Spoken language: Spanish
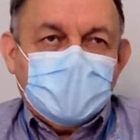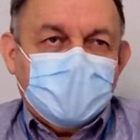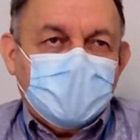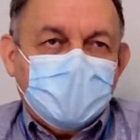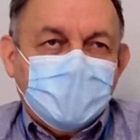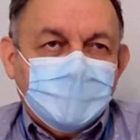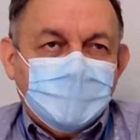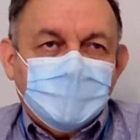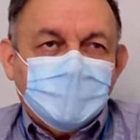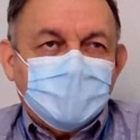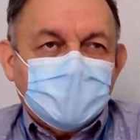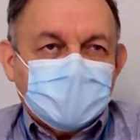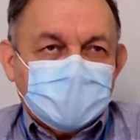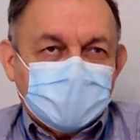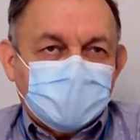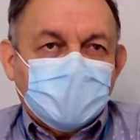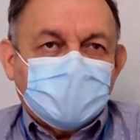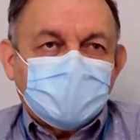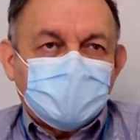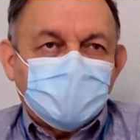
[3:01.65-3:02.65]
a
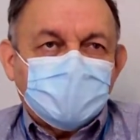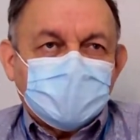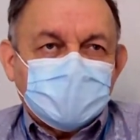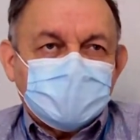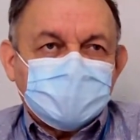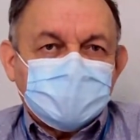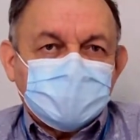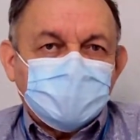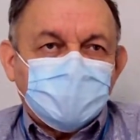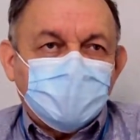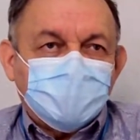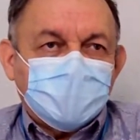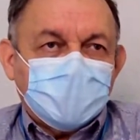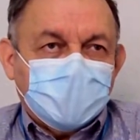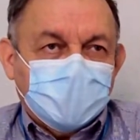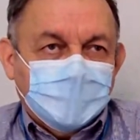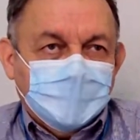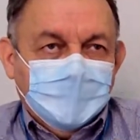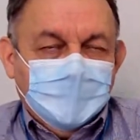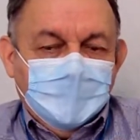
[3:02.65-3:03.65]
24, 25 mil.
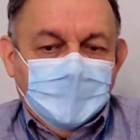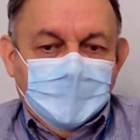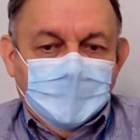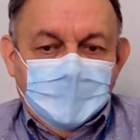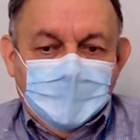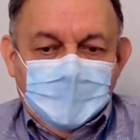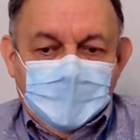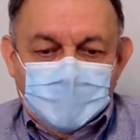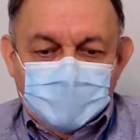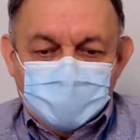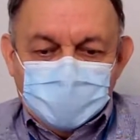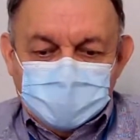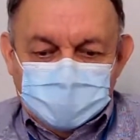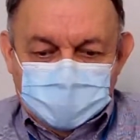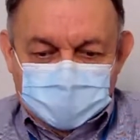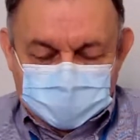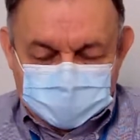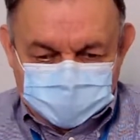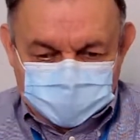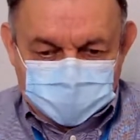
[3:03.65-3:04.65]

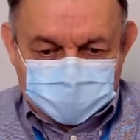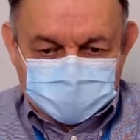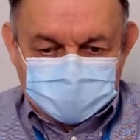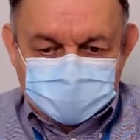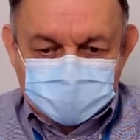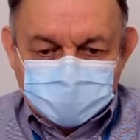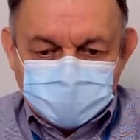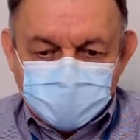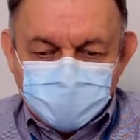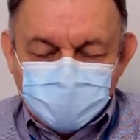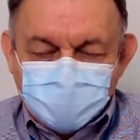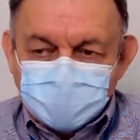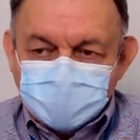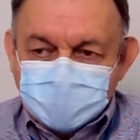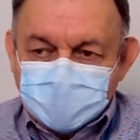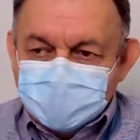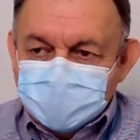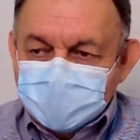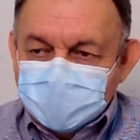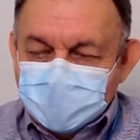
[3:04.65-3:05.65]
Ahorita es, es,
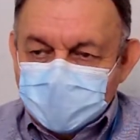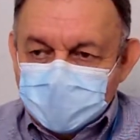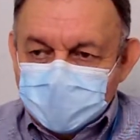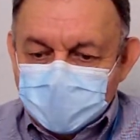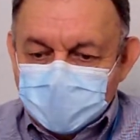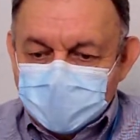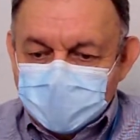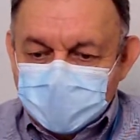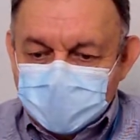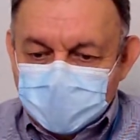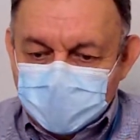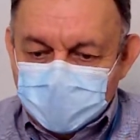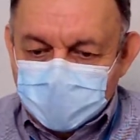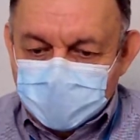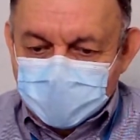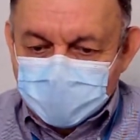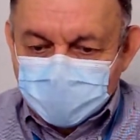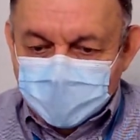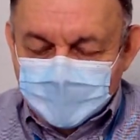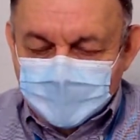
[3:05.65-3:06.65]
importante que del
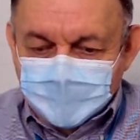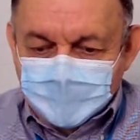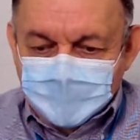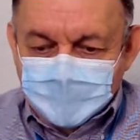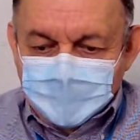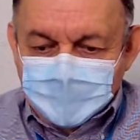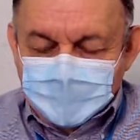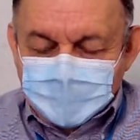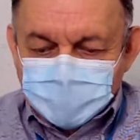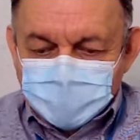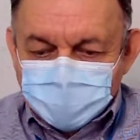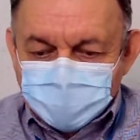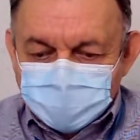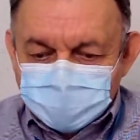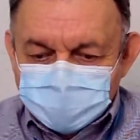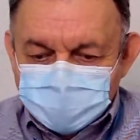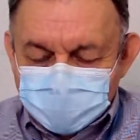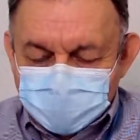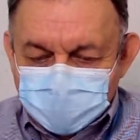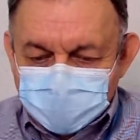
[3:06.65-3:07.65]
día
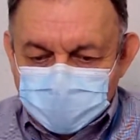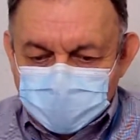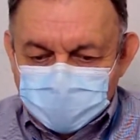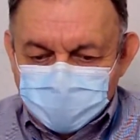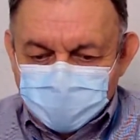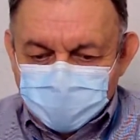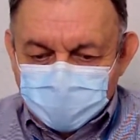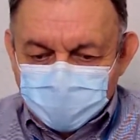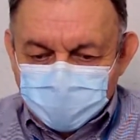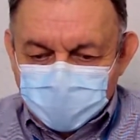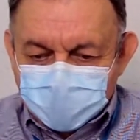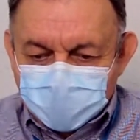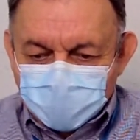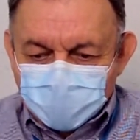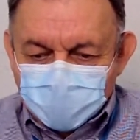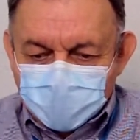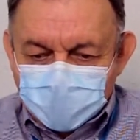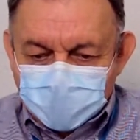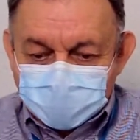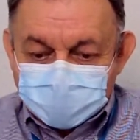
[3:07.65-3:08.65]
2 de
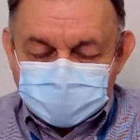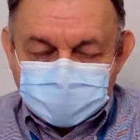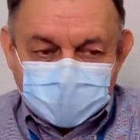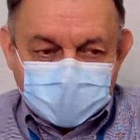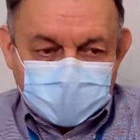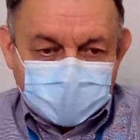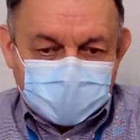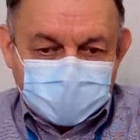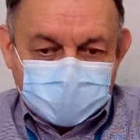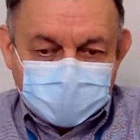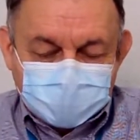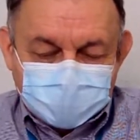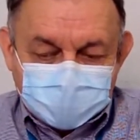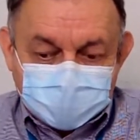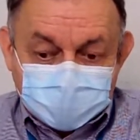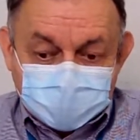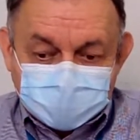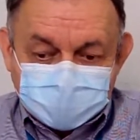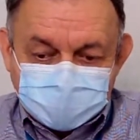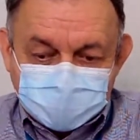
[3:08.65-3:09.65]
febrero hasta el
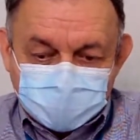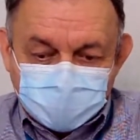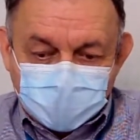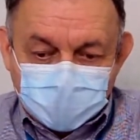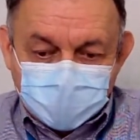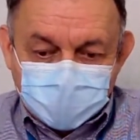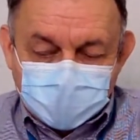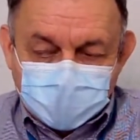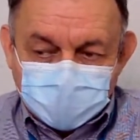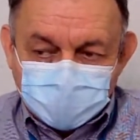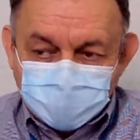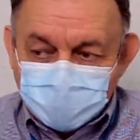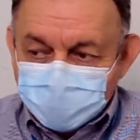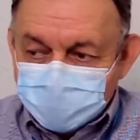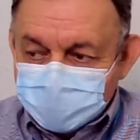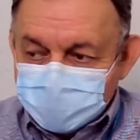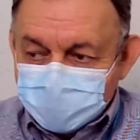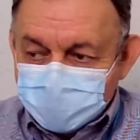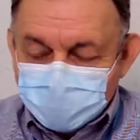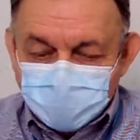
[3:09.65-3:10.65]
19, que
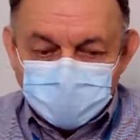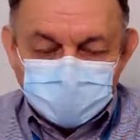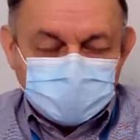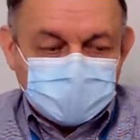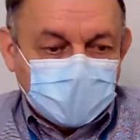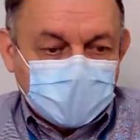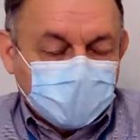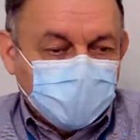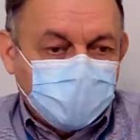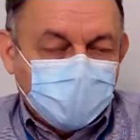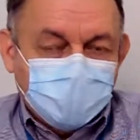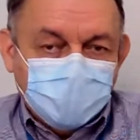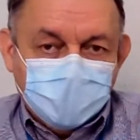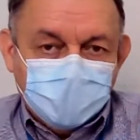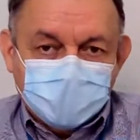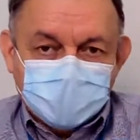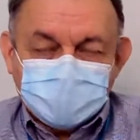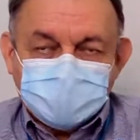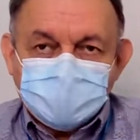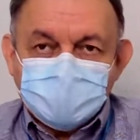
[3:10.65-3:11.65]
todavía tenemos tiempo,
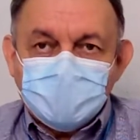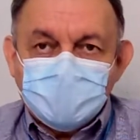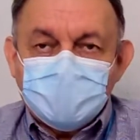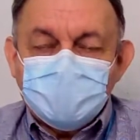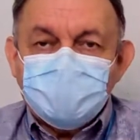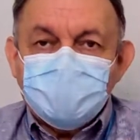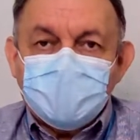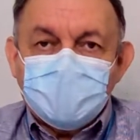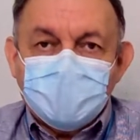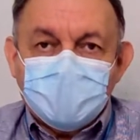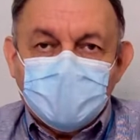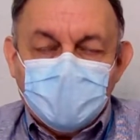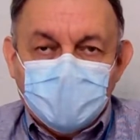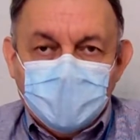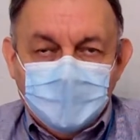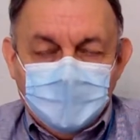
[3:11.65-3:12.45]
19 de febrero,